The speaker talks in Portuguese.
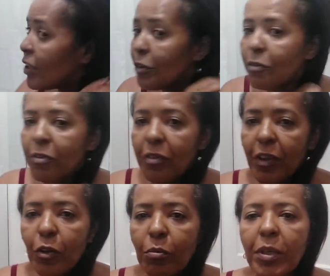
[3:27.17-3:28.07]
vendo um
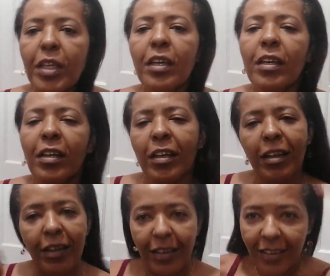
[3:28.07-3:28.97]
filme.
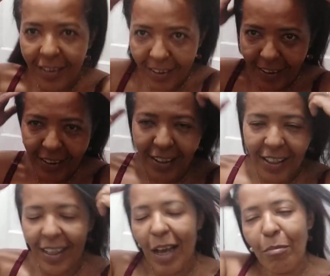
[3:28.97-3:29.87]

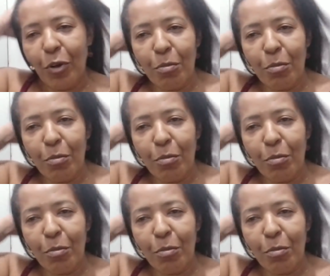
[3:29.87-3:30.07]
Acabou